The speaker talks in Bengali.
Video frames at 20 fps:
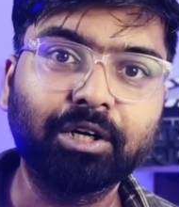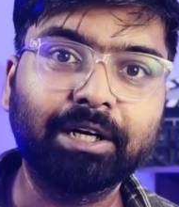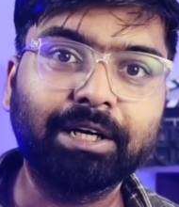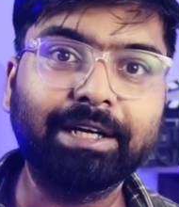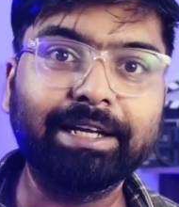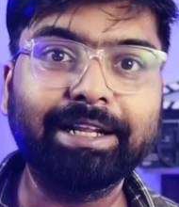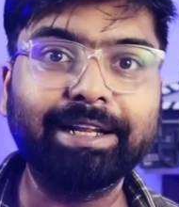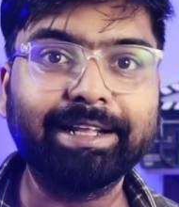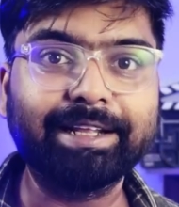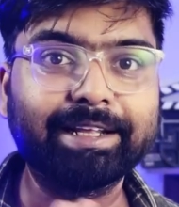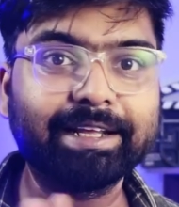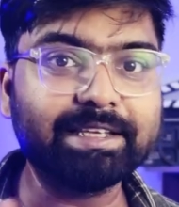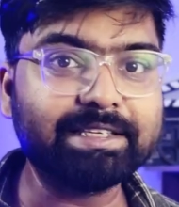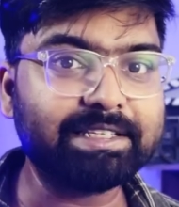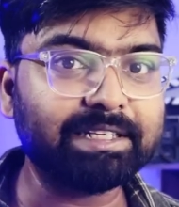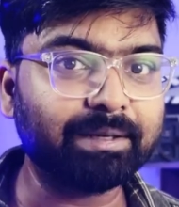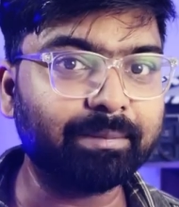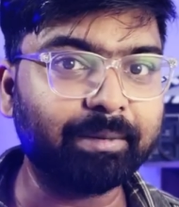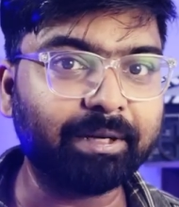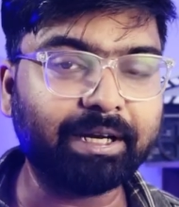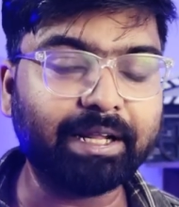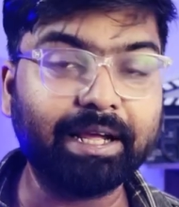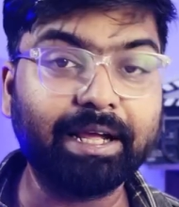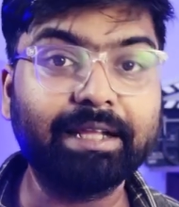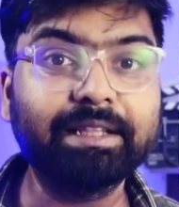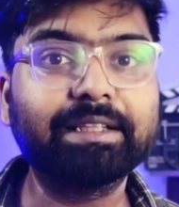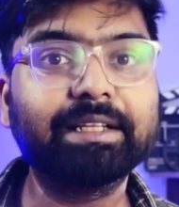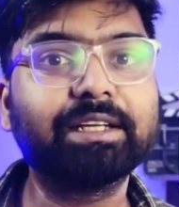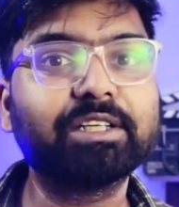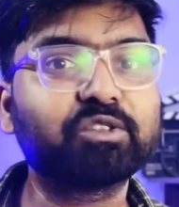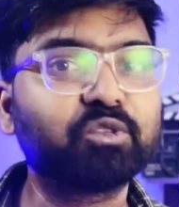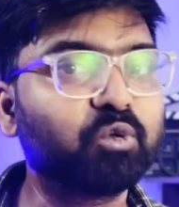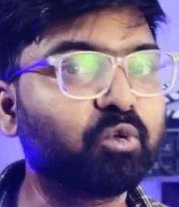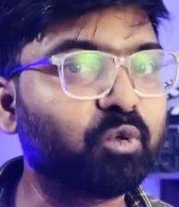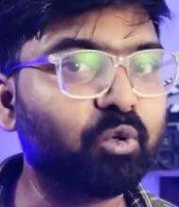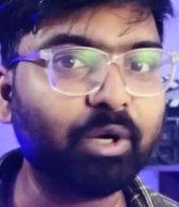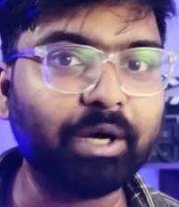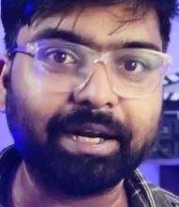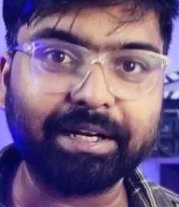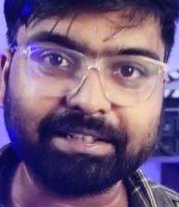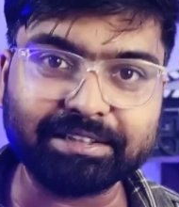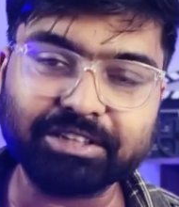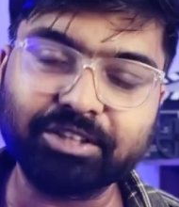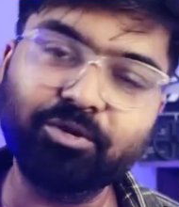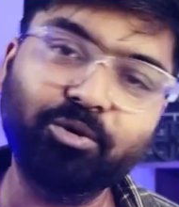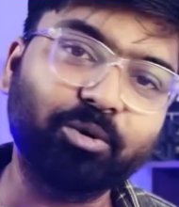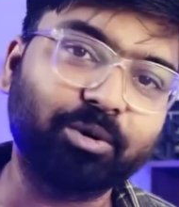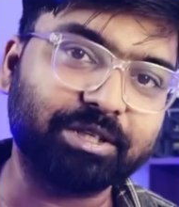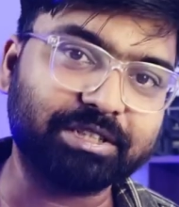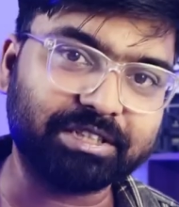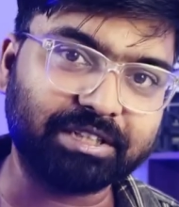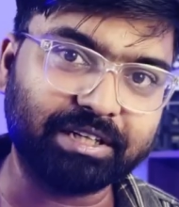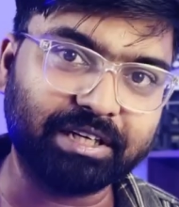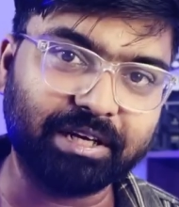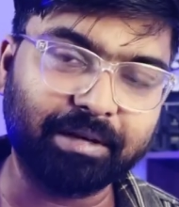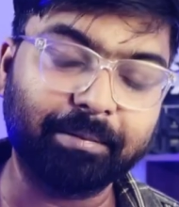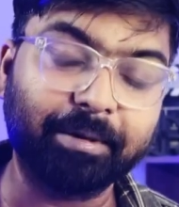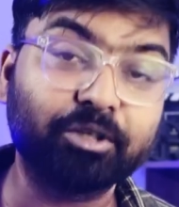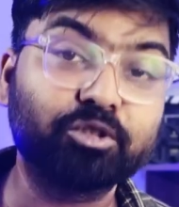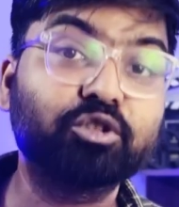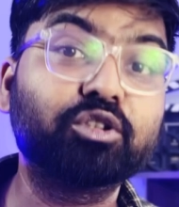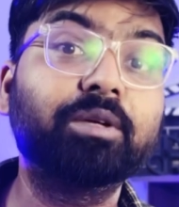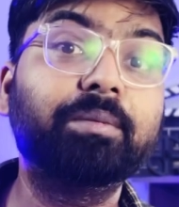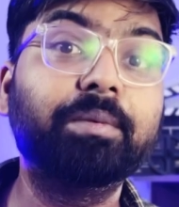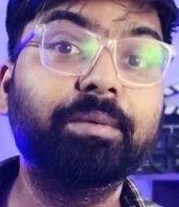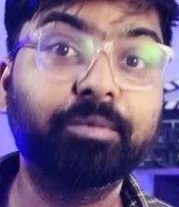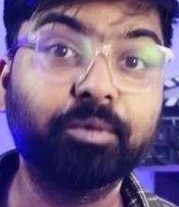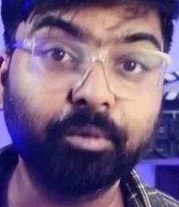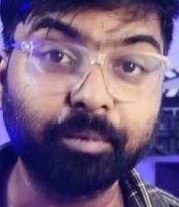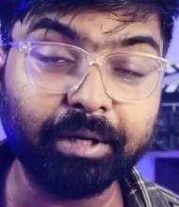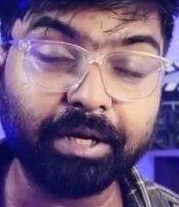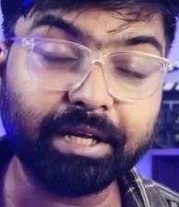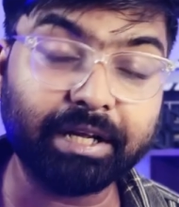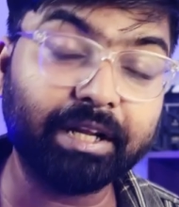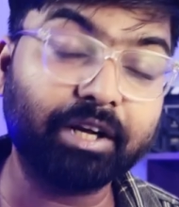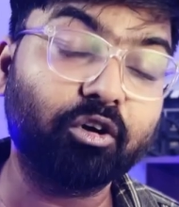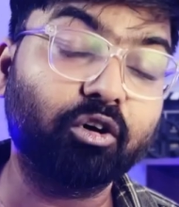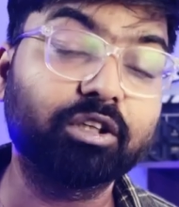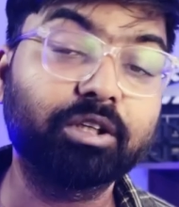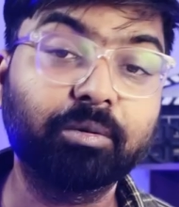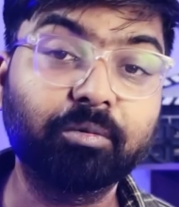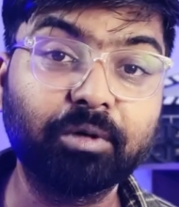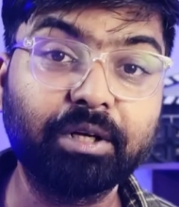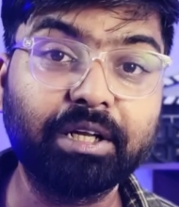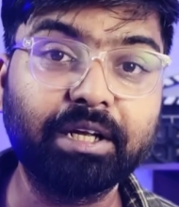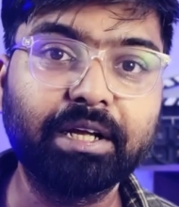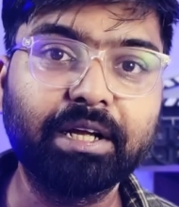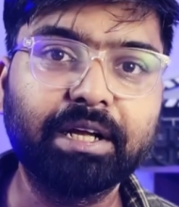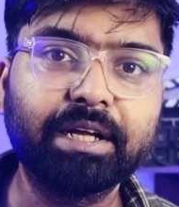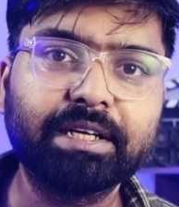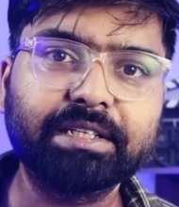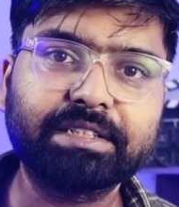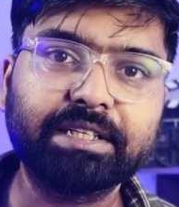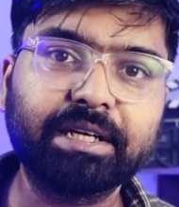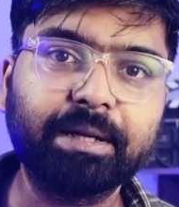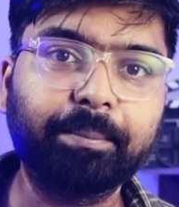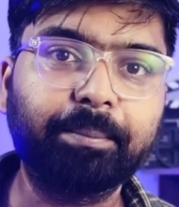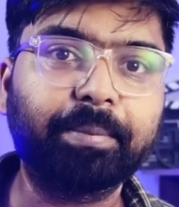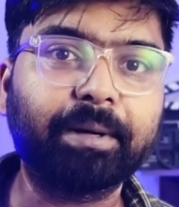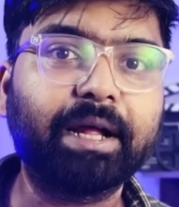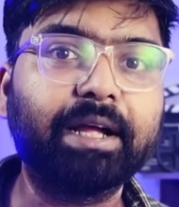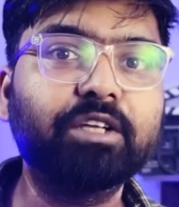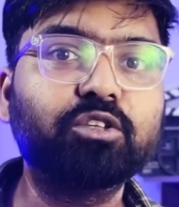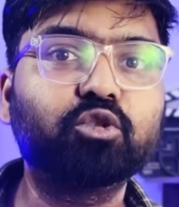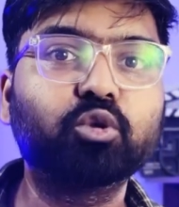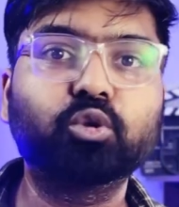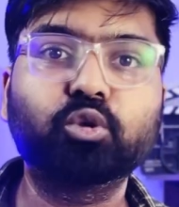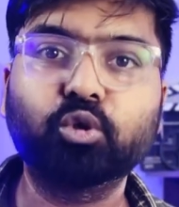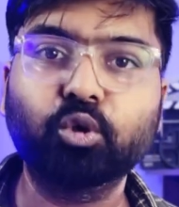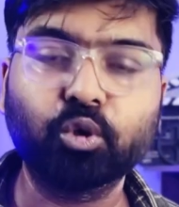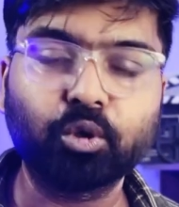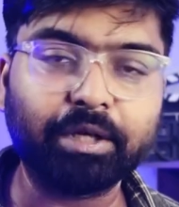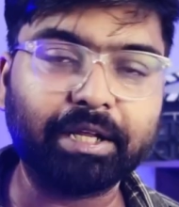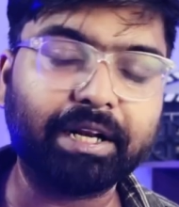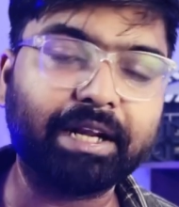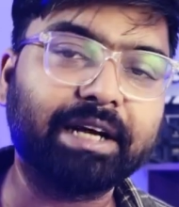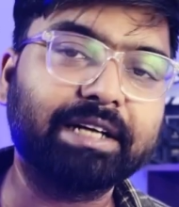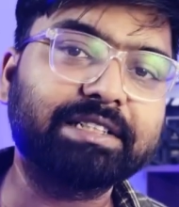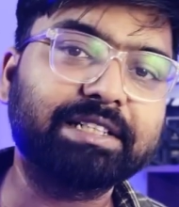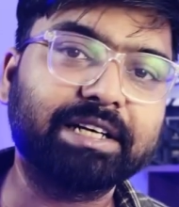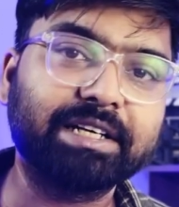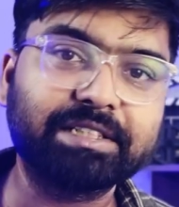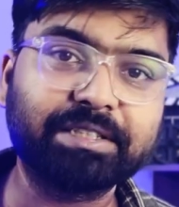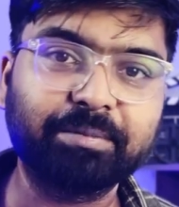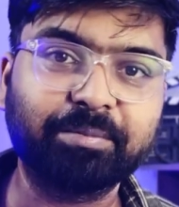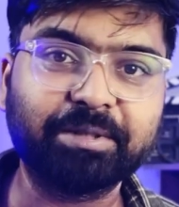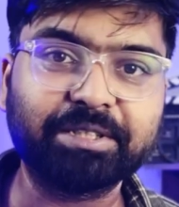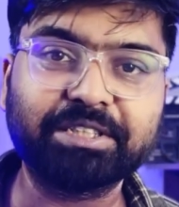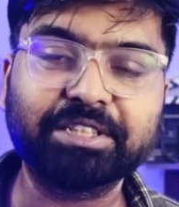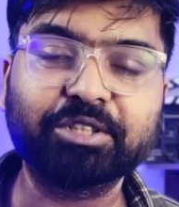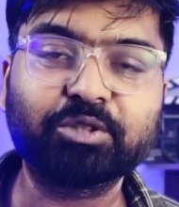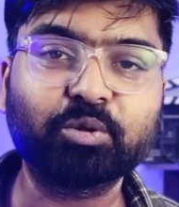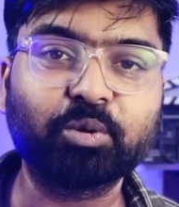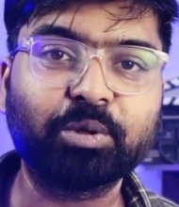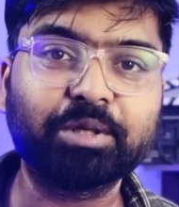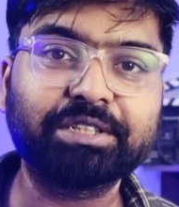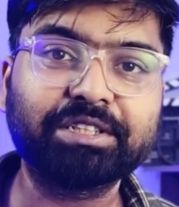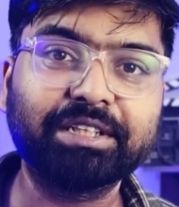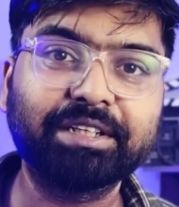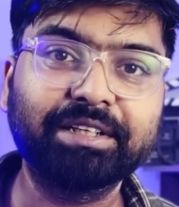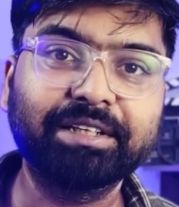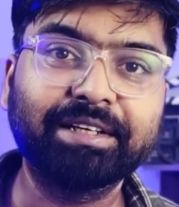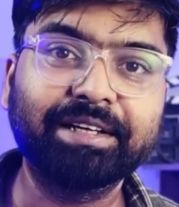নিরিখে সিনেমাটা এই তিরিশ লক্ষ কালেকশন করেছে এবার যদি আমি বুমেরেং এর কথা বলি সেটা প্রায় চোদ্দ লক্ষের কাছাকাছি বিজনেস করেছে